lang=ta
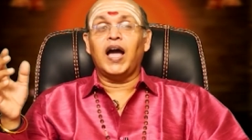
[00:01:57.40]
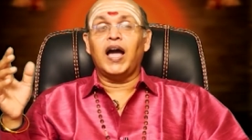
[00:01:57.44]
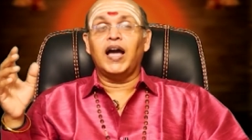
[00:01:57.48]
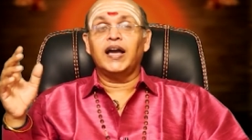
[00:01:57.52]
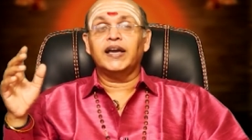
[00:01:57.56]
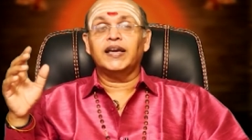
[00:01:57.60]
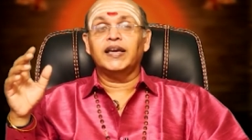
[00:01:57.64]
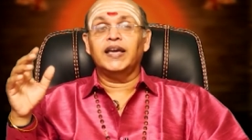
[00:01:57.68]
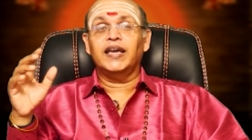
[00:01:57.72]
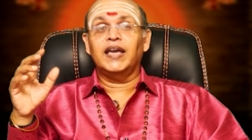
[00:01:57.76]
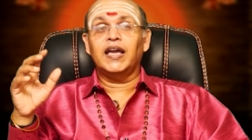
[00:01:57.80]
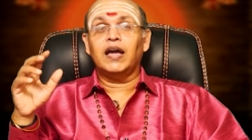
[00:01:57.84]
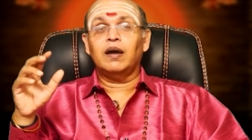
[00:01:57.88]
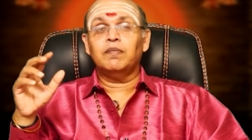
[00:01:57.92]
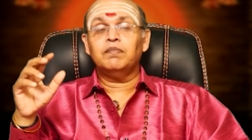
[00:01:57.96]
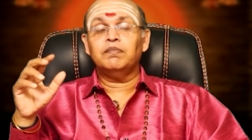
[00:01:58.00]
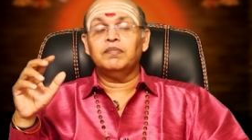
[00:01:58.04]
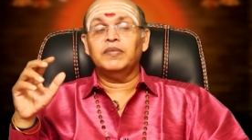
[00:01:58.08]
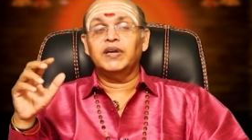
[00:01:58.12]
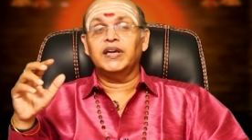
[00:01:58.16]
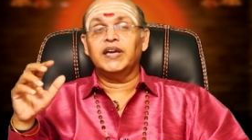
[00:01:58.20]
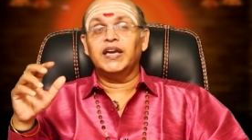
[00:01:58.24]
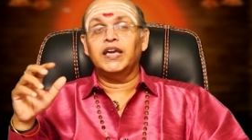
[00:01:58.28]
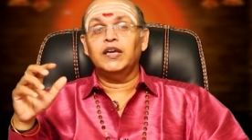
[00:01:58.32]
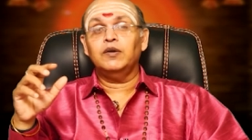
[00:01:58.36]
அங்கே
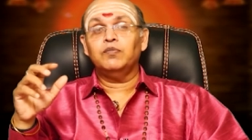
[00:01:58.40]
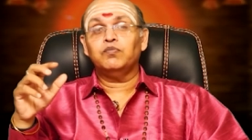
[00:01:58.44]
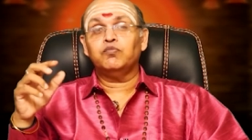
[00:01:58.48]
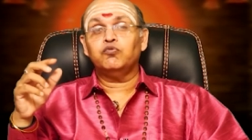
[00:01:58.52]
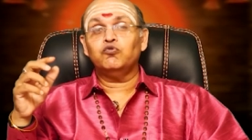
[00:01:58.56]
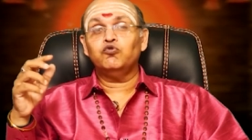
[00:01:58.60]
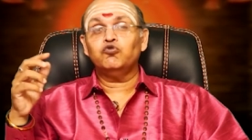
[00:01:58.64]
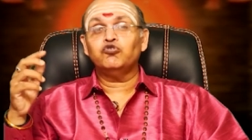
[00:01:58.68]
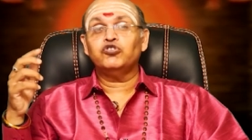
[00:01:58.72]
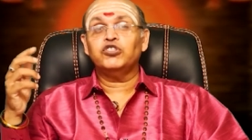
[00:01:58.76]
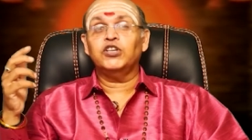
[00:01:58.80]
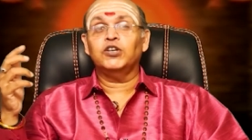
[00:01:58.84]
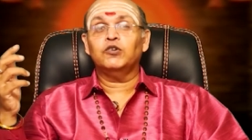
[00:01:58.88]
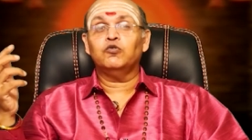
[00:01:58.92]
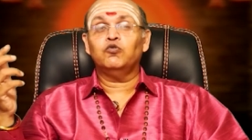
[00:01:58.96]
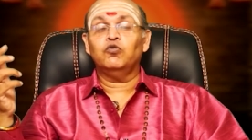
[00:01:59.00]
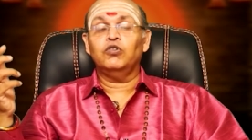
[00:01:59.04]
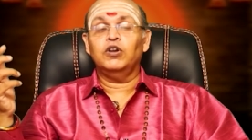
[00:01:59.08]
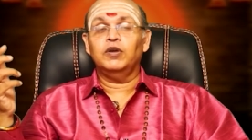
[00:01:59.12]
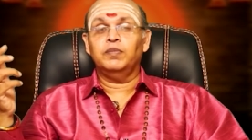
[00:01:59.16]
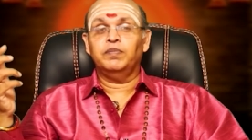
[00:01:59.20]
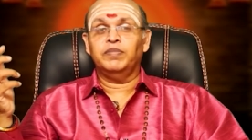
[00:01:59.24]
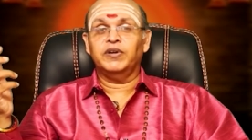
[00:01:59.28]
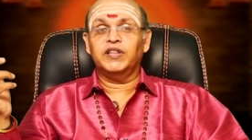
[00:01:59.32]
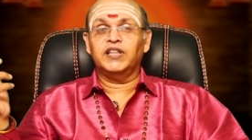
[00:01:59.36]
அம்பிகை பூசி
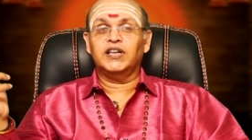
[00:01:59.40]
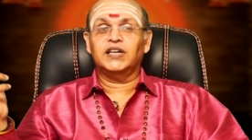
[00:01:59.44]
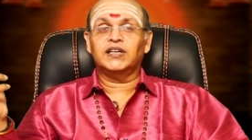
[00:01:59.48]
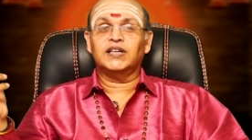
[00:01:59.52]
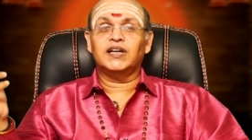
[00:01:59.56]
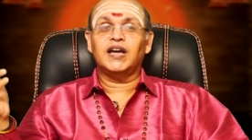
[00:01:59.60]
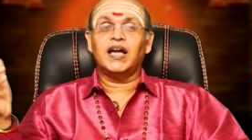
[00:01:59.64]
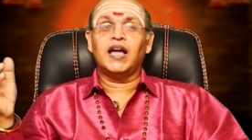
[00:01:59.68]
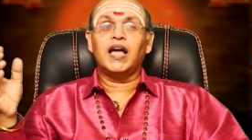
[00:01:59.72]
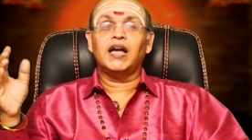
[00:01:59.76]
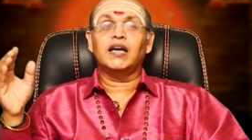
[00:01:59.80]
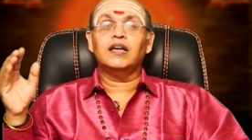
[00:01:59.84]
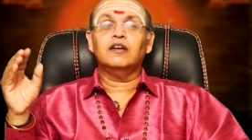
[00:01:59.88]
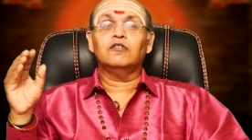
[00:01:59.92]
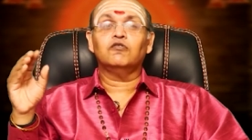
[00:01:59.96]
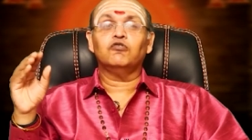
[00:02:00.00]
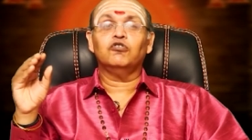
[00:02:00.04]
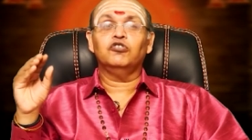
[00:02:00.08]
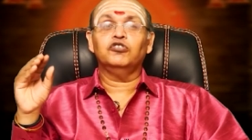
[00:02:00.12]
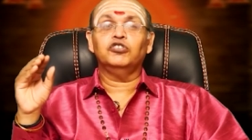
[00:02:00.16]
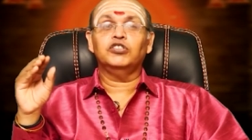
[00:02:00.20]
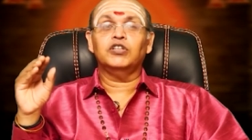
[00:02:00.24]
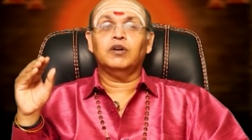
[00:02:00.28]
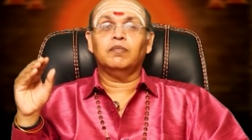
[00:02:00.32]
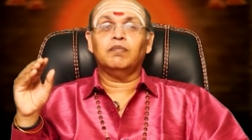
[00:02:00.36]
குளிப்பதற்காக
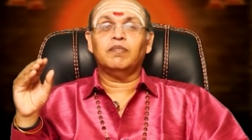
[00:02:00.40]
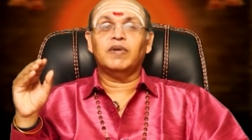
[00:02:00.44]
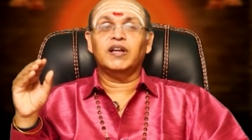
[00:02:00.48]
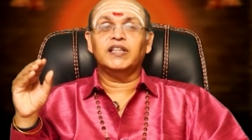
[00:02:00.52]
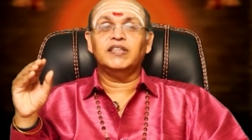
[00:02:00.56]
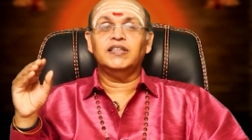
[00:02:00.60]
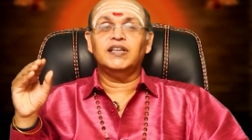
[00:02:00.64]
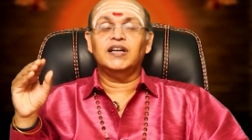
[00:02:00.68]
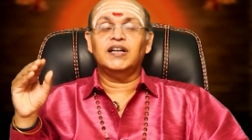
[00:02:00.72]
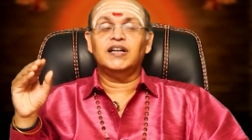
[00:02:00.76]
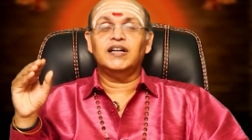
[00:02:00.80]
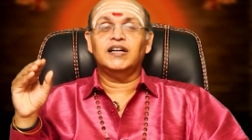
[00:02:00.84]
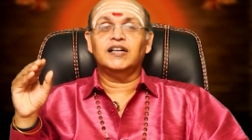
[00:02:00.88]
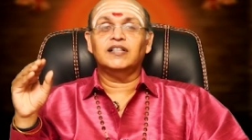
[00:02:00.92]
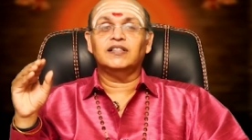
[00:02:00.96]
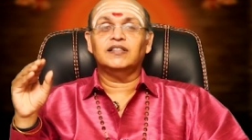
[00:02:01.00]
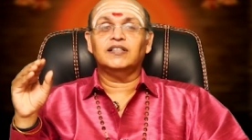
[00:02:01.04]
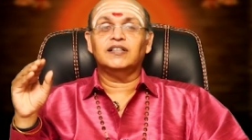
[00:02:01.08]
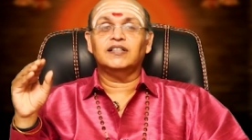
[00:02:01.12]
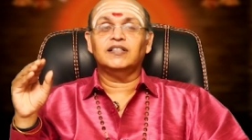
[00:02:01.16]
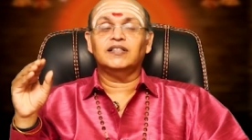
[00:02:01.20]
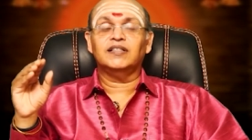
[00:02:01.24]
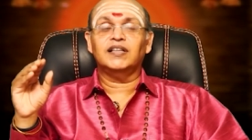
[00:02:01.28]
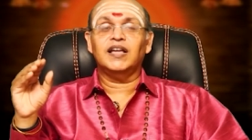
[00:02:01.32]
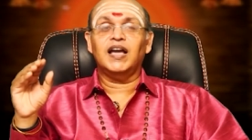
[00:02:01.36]
கொஞ்சம் மஞ்சள்
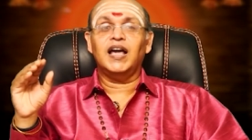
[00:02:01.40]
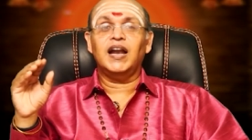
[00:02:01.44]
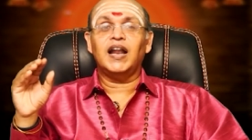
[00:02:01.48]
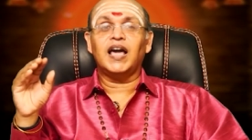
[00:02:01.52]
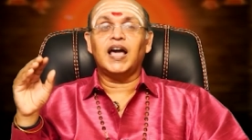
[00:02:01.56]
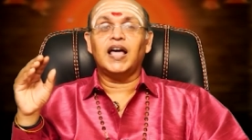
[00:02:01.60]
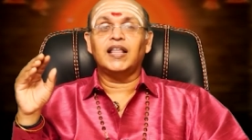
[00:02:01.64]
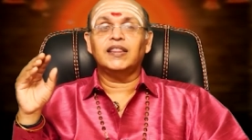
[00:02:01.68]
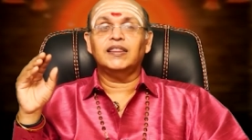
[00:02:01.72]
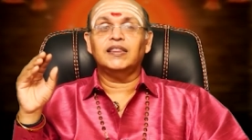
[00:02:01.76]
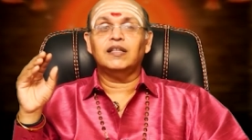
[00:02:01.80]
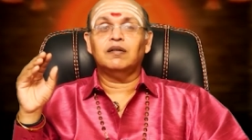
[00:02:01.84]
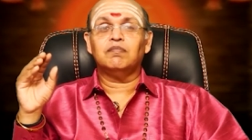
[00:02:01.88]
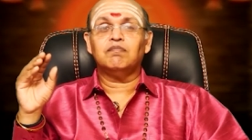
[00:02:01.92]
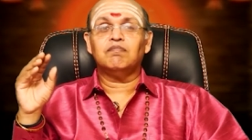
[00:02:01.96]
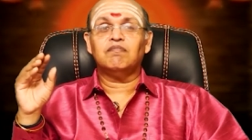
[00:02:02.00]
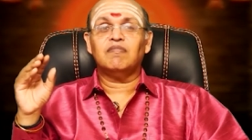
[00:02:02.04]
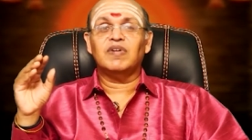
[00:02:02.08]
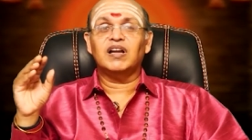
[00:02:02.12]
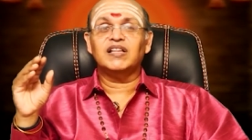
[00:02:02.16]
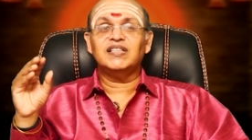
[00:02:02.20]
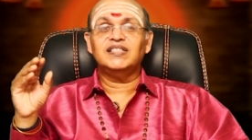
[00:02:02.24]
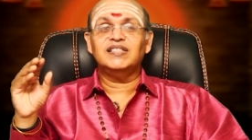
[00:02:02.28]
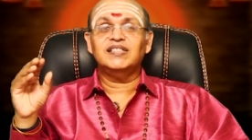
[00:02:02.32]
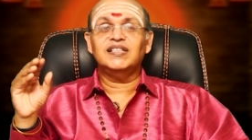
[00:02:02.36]
எடுத்திருந்தால் அந்த
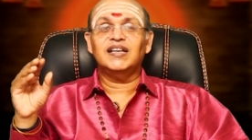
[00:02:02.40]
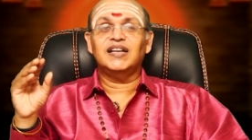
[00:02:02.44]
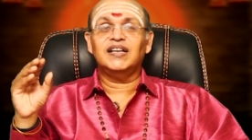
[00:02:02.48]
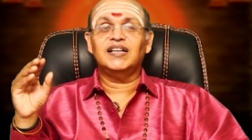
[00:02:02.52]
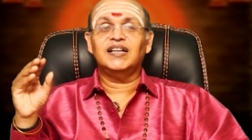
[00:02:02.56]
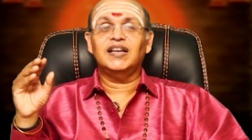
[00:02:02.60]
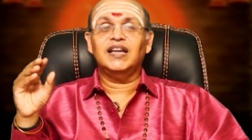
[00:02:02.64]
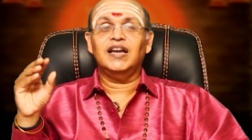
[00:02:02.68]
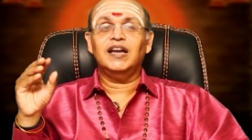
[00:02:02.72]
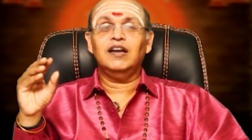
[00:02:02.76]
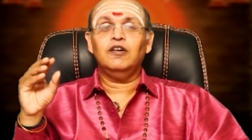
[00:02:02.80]
மஞ்சளில்